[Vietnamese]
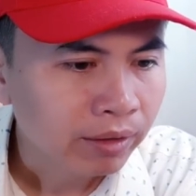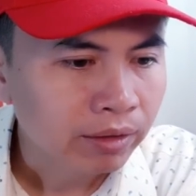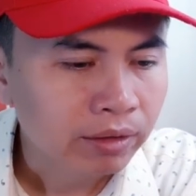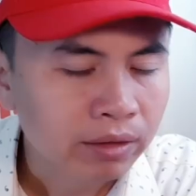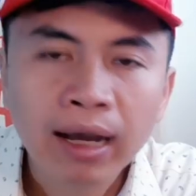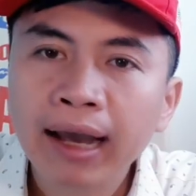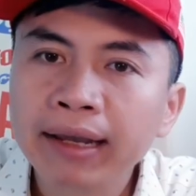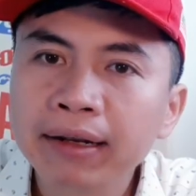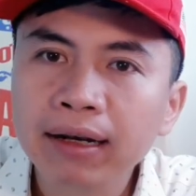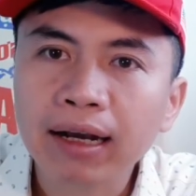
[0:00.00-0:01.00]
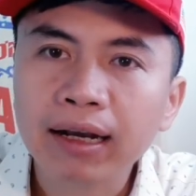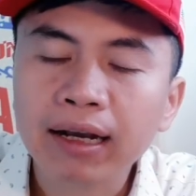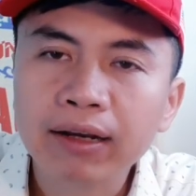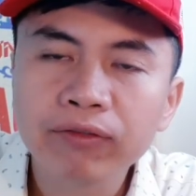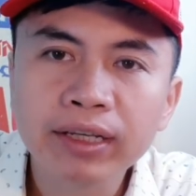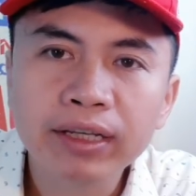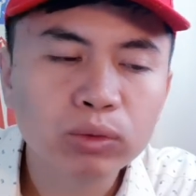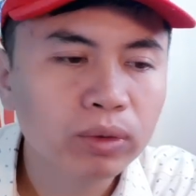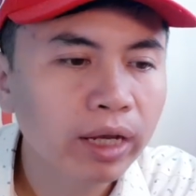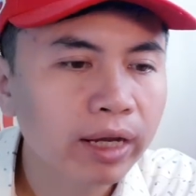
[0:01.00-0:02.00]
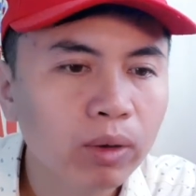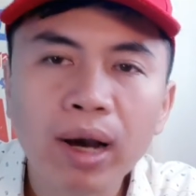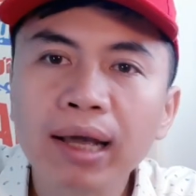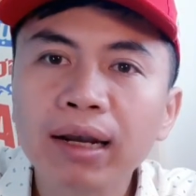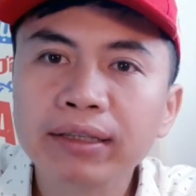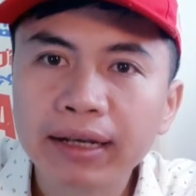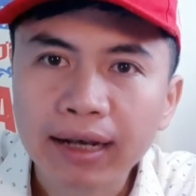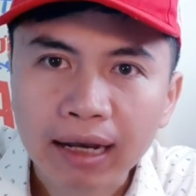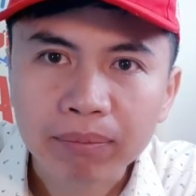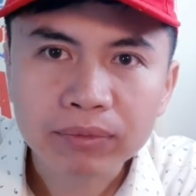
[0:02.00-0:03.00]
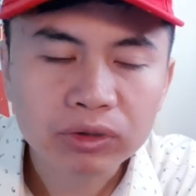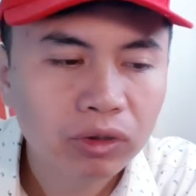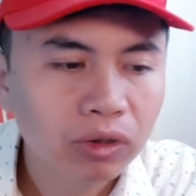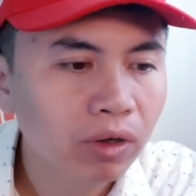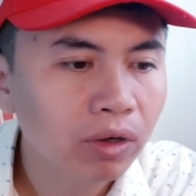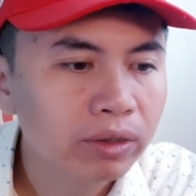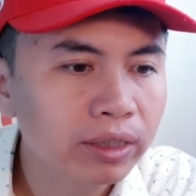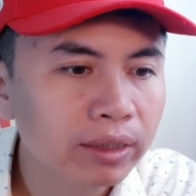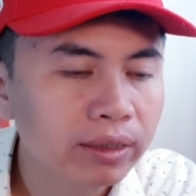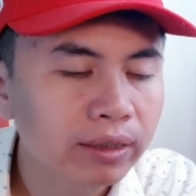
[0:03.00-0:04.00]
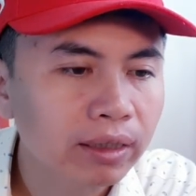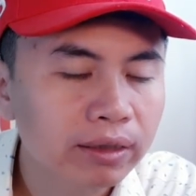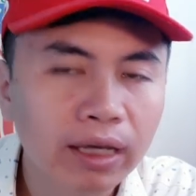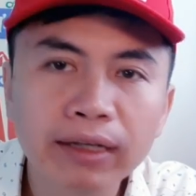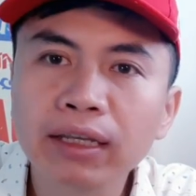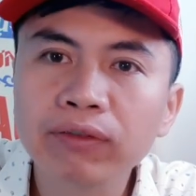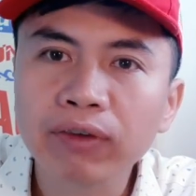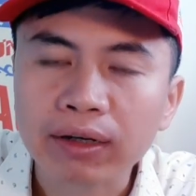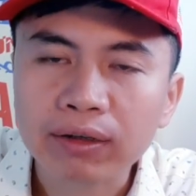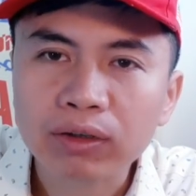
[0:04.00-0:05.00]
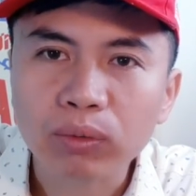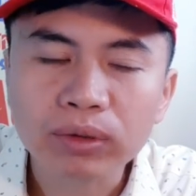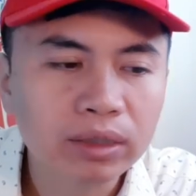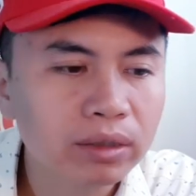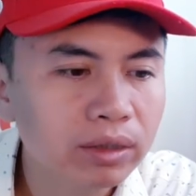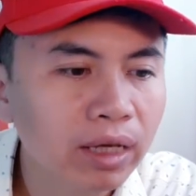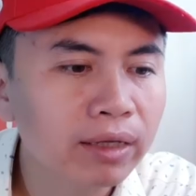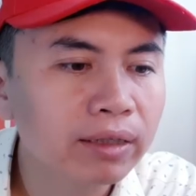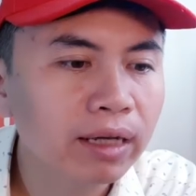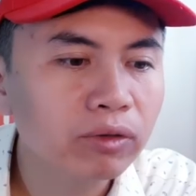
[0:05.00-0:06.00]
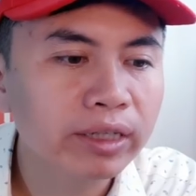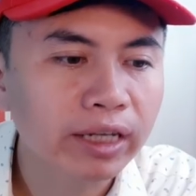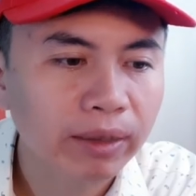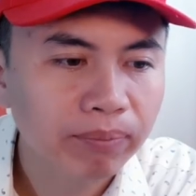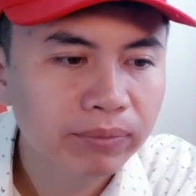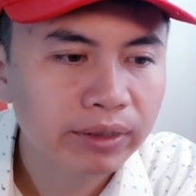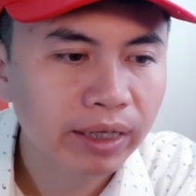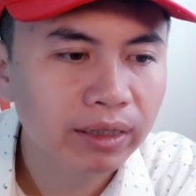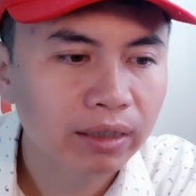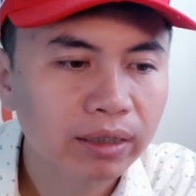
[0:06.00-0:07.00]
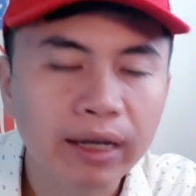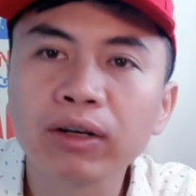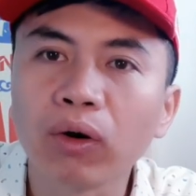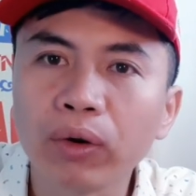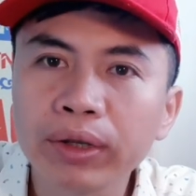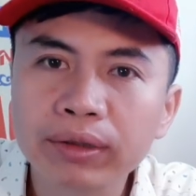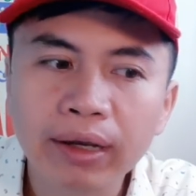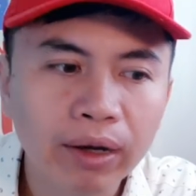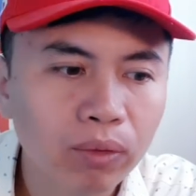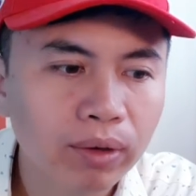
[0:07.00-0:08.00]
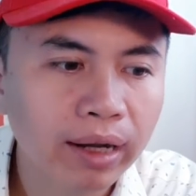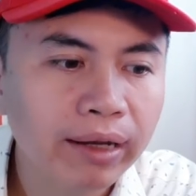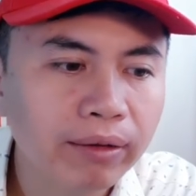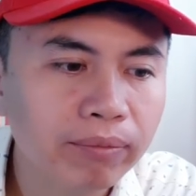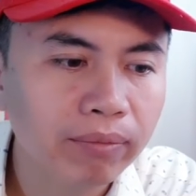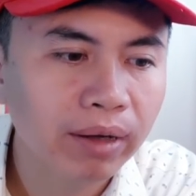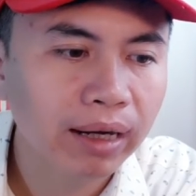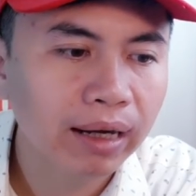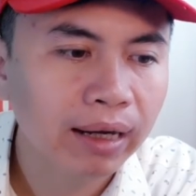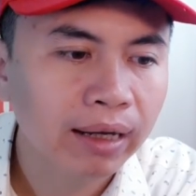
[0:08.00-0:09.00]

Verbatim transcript: Thứ hai nữa là vì cái chủ đề quá là nhạy cảm, do đó thì tên nhân vật cũng như tên các doanh nghiệp sẽ được thay đổi theo cách mà